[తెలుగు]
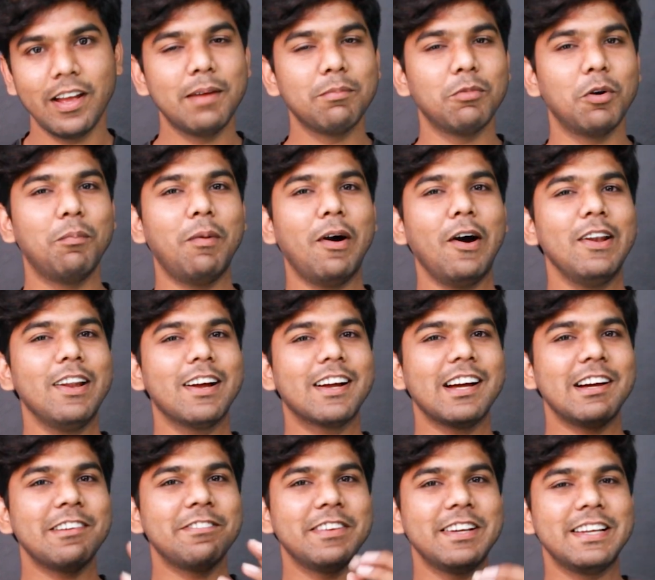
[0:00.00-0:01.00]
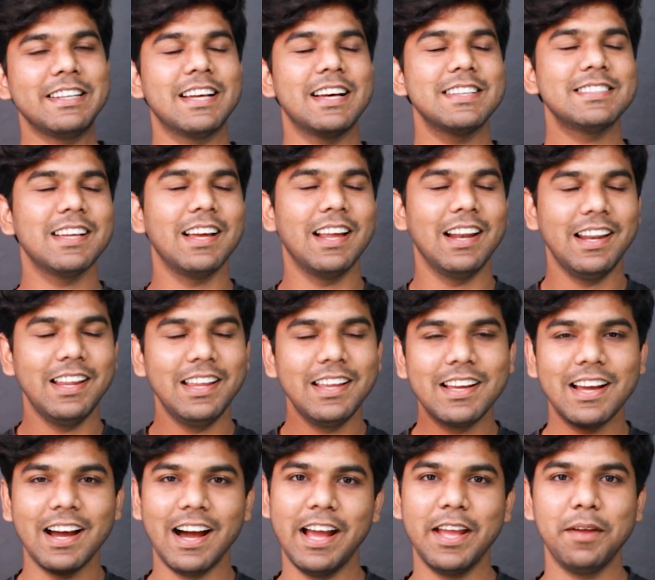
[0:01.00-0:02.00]
ఈ మొబైల్ యొక్క ఫీచర్స్
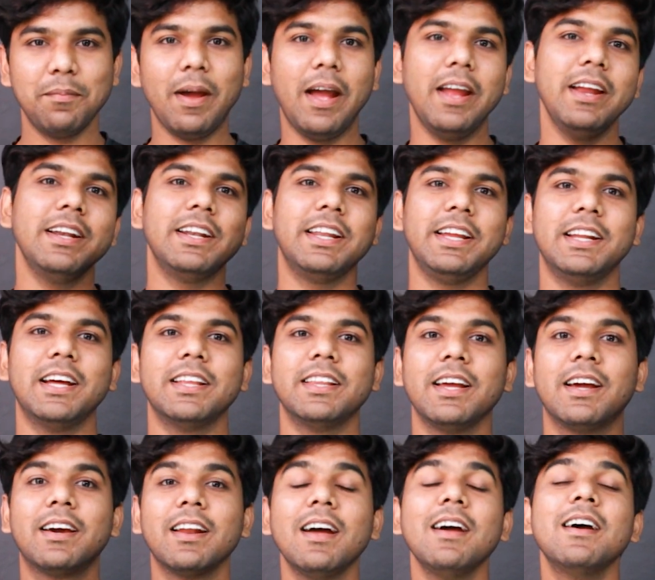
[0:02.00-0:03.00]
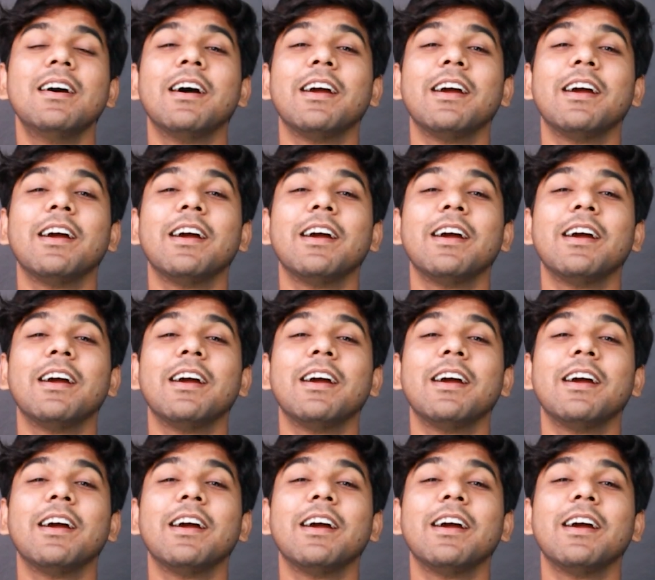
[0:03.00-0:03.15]
లీక్ అయిపోయాయి టీనా దగ్గర